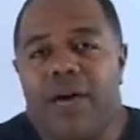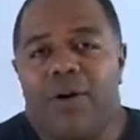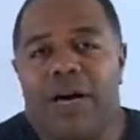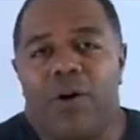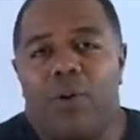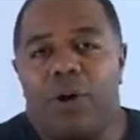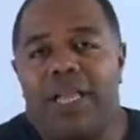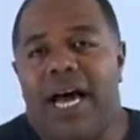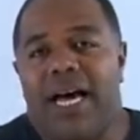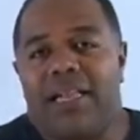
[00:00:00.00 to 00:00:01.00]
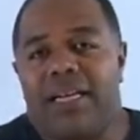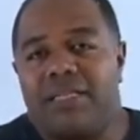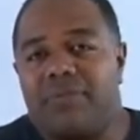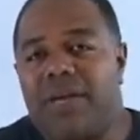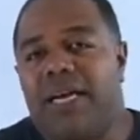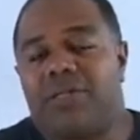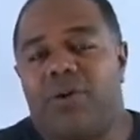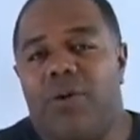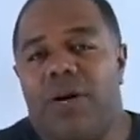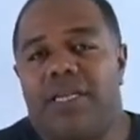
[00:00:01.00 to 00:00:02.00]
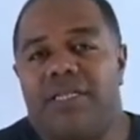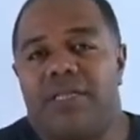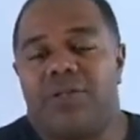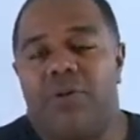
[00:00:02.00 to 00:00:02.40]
eu quero cuidar das minhas coisas,